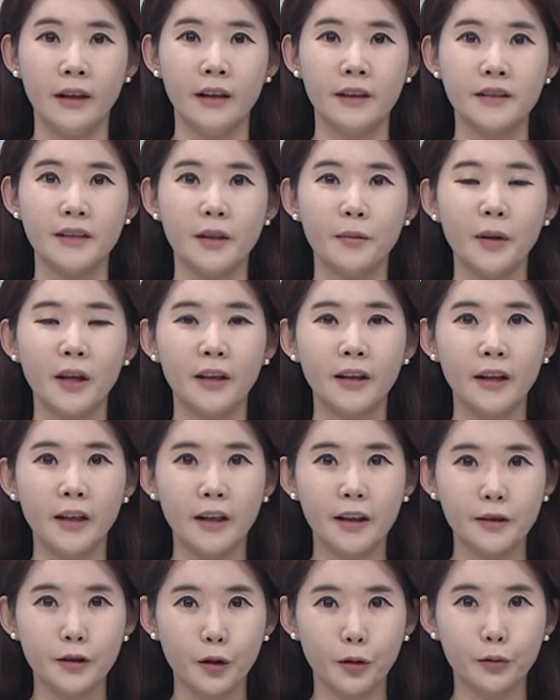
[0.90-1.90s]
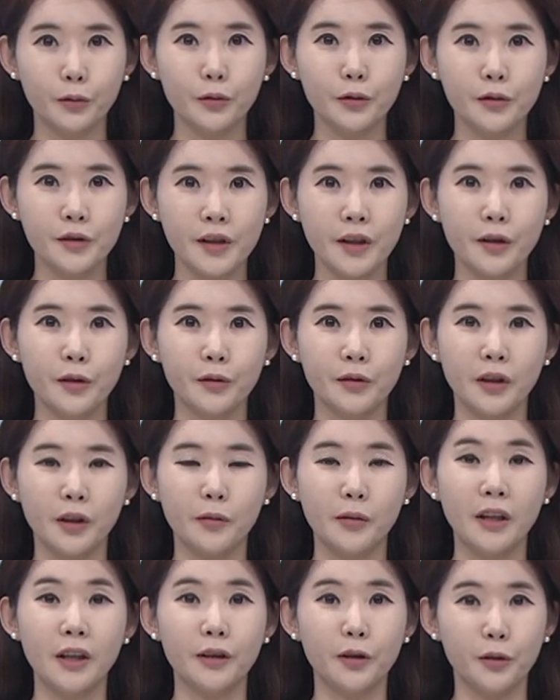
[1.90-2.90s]
제100회
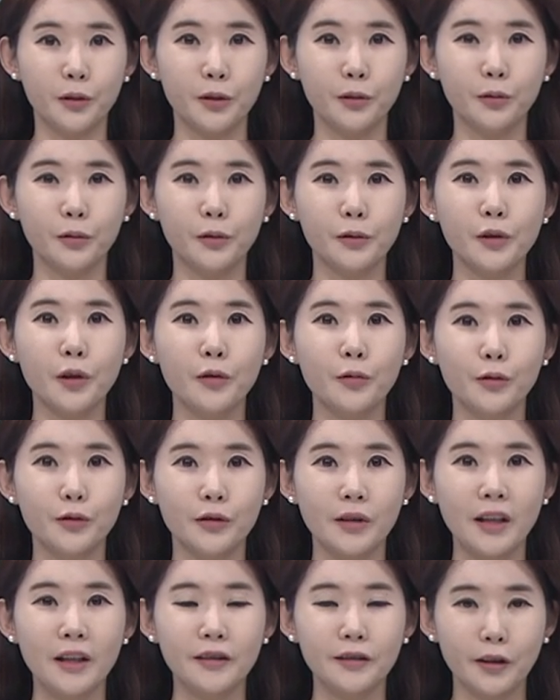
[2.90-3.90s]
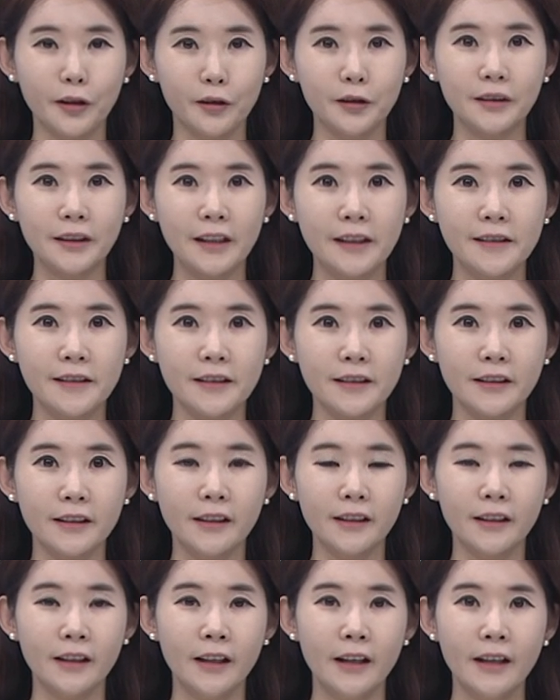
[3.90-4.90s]
전국체육대회 경기도 선수단
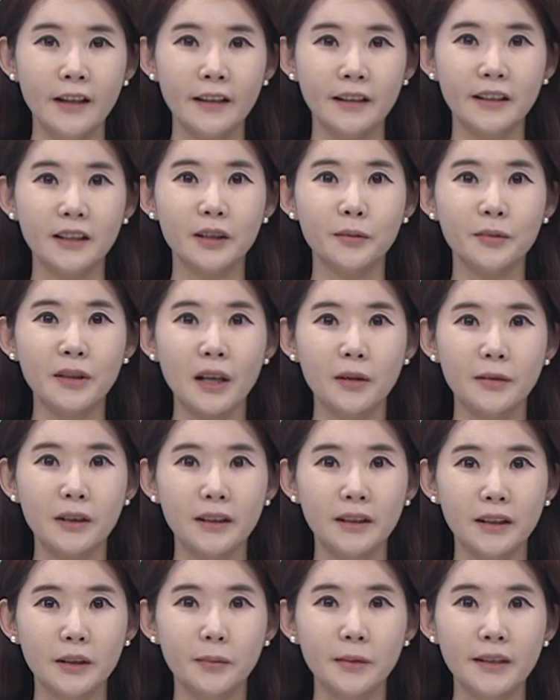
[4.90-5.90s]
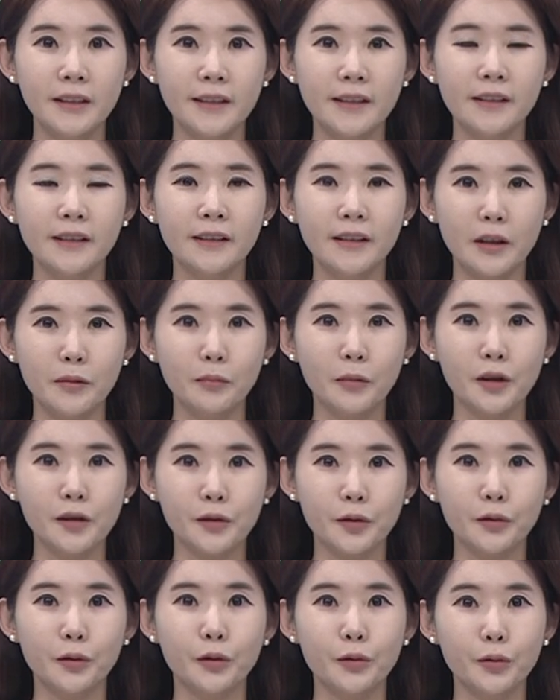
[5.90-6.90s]
결단식이 23일 이비스
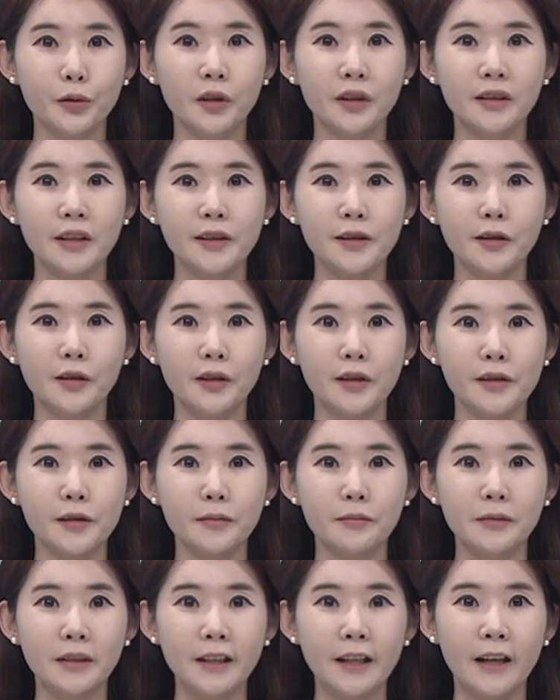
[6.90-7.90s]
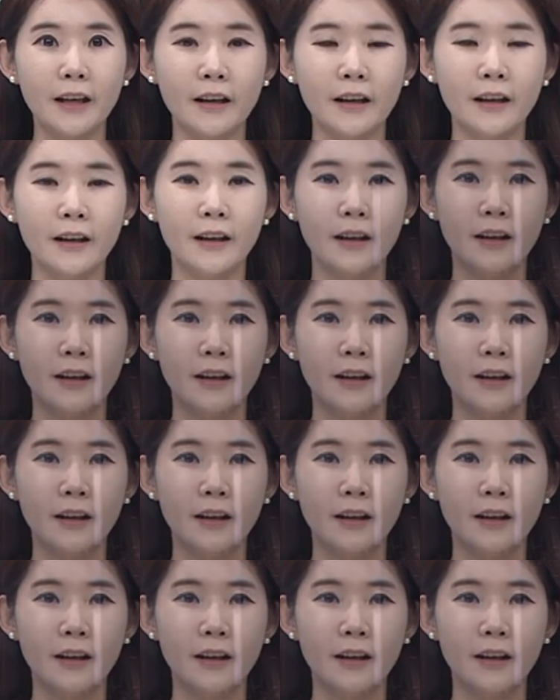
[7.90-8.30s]
앰버서더 수원에서 열렸습니다.